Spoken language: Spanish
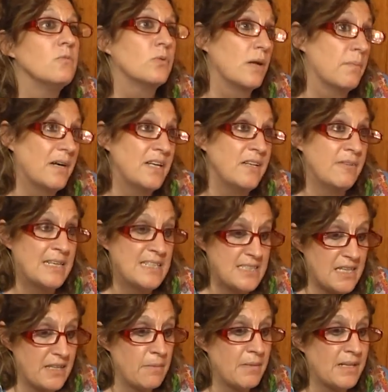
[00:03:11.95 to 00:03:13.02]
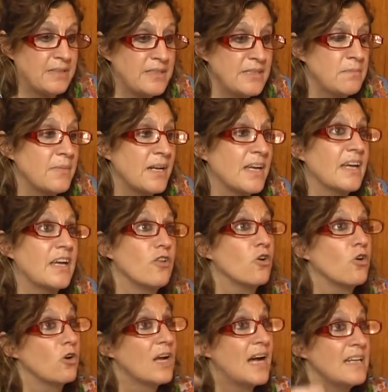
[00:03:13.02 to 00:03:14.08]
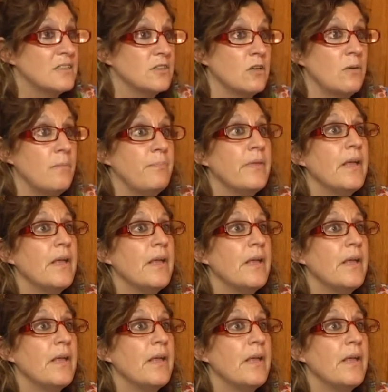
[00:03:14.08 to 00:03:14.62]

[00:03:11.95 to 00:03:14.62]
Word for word: una varilla de matimbre que quedó colgando,